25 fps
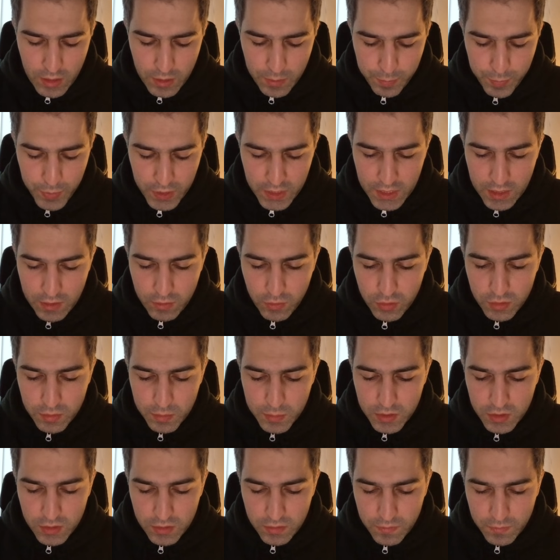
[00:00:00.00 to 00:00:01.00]
Мы
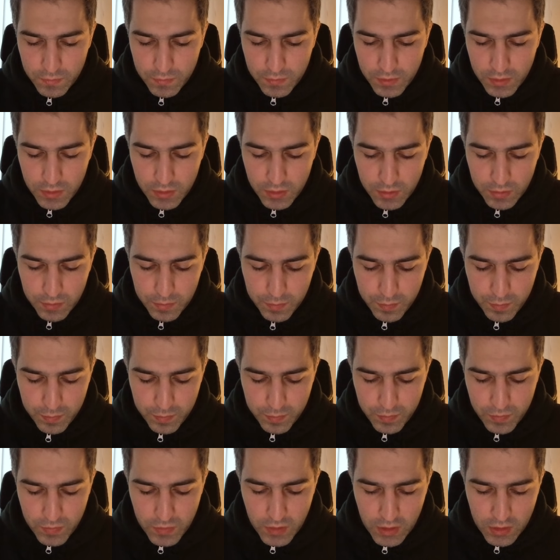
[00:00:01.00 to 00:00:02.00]
находимся в
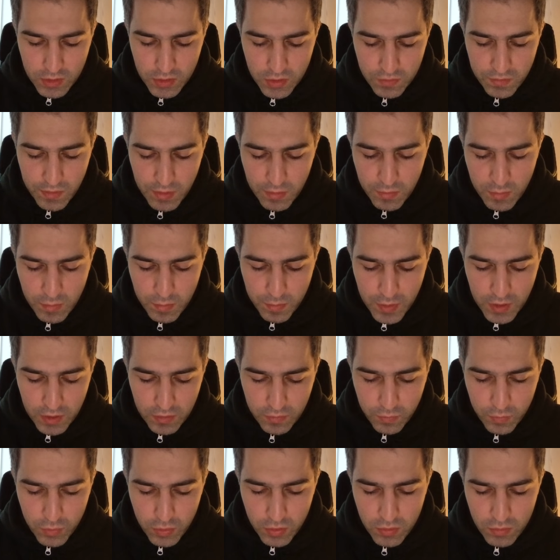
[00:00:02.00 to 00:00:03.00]
так называемом
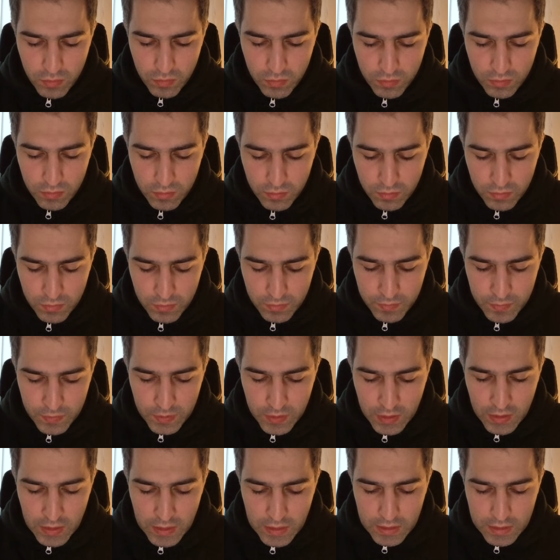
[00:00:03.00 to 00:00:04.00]
портфолио,
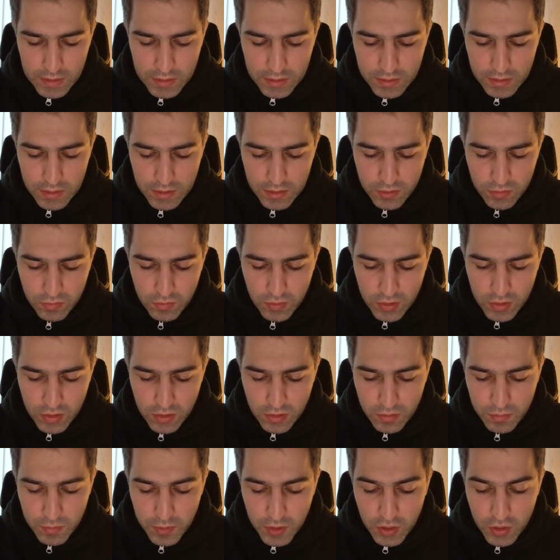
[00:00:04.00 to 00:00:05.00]
Здесь у нас
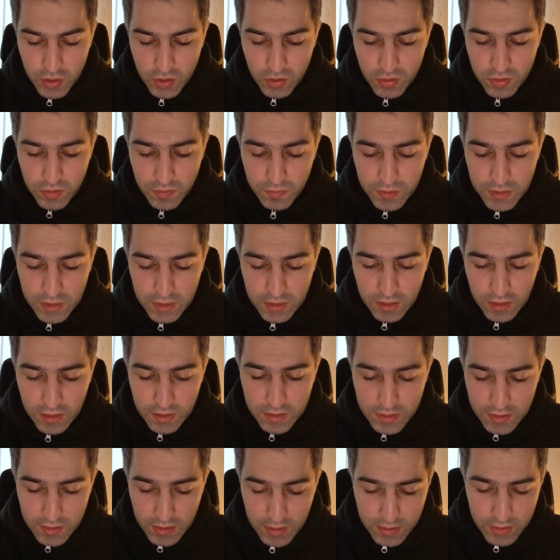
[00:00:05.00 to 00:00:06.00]
отображаются все
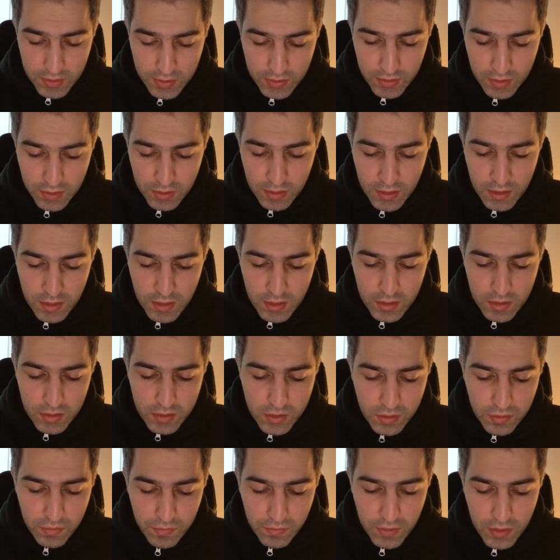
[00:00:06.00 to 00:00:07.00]
транзакции.
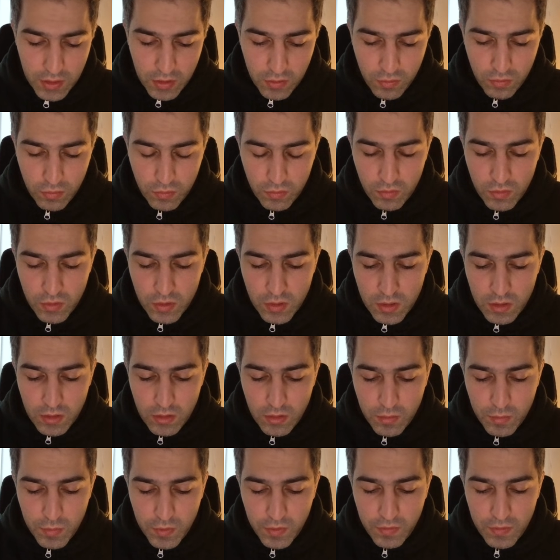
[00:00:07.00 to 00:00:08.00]
Сверху
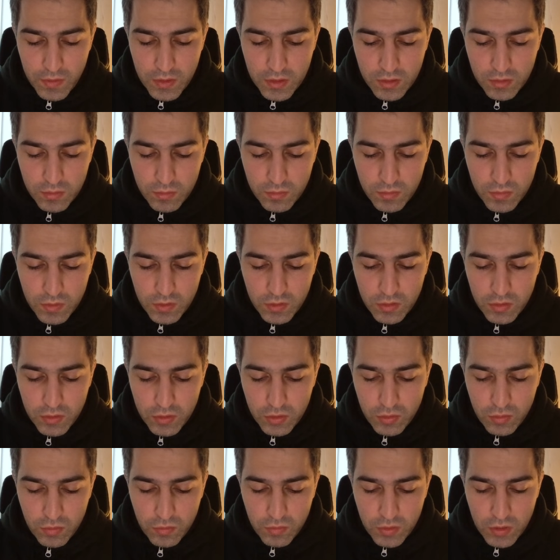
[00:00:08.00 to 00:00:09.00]
а, мы видим, а,
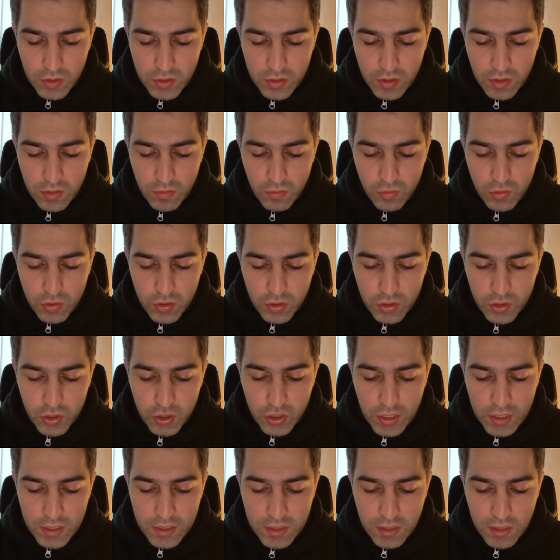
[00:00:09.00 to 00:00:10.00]
что у нас загружено
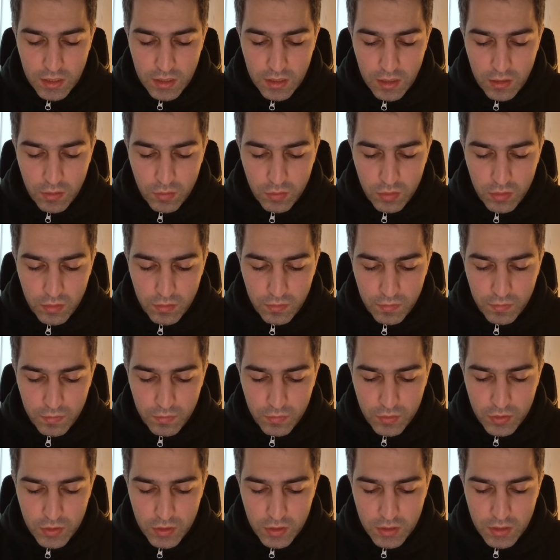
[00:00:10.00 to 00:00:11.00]
6 аккаунтов.
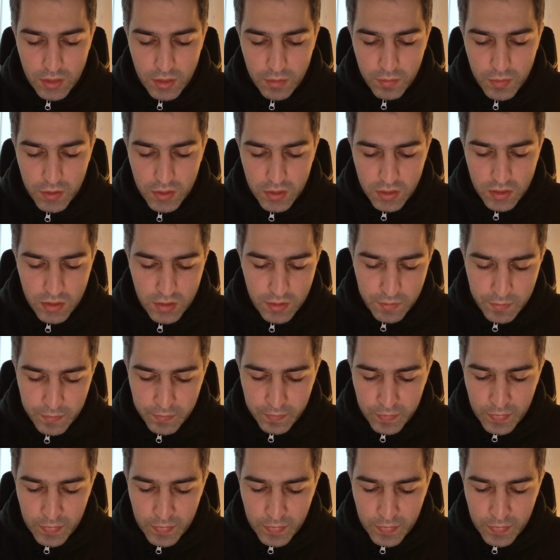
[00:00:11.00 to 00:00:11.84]
Вот здесь написано.